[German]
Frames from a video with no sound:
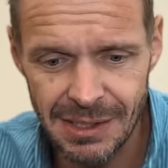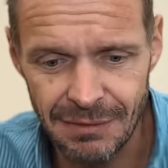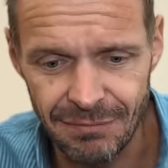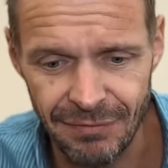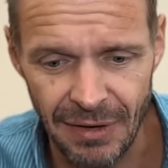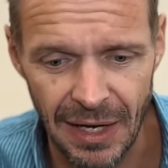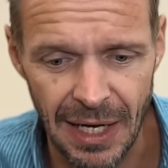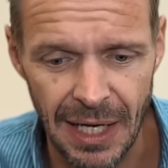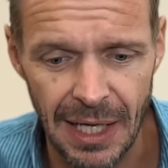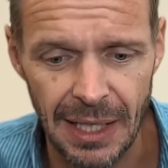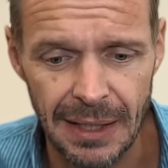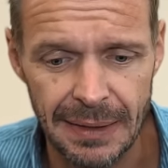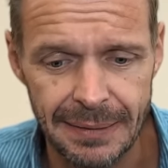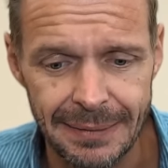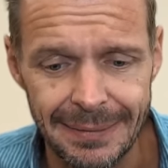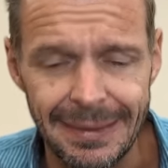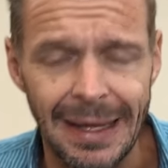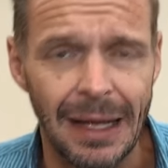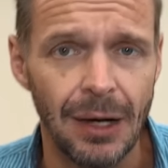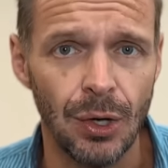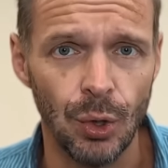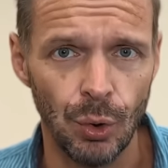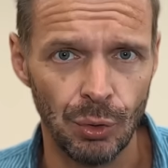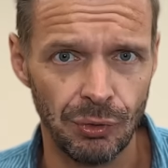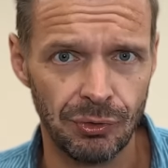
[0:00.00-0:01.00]
war da
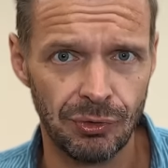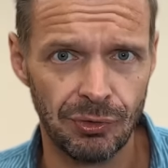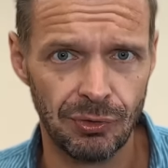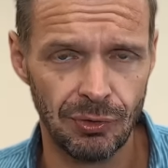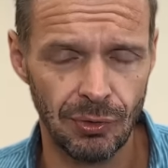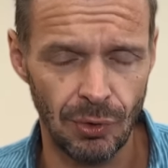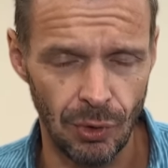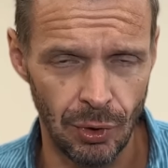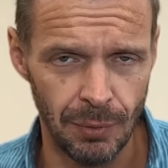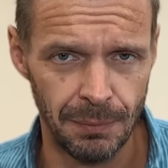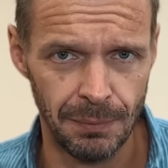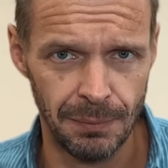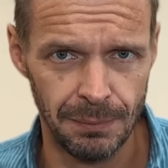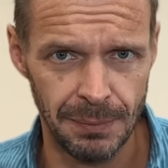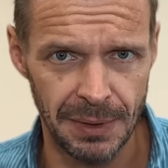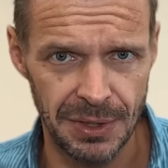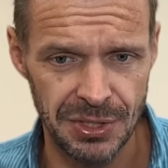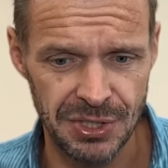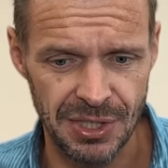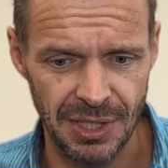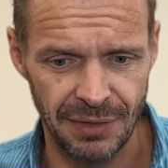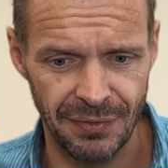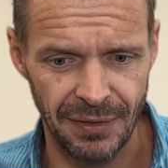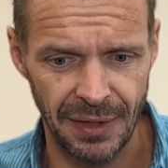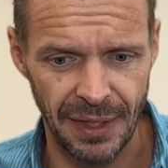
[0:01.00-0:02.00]
los? Um mit
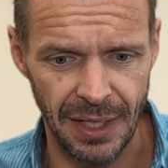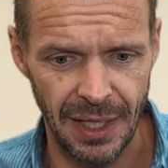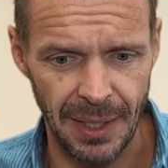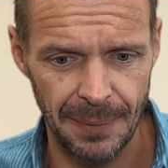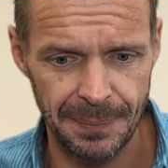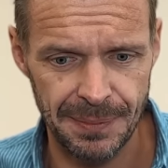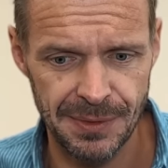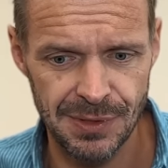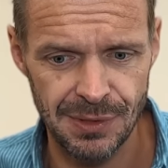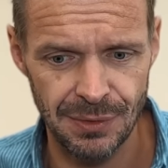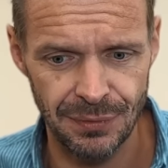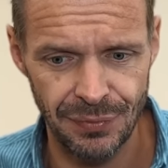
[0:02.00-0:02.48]
Stefan Raab zu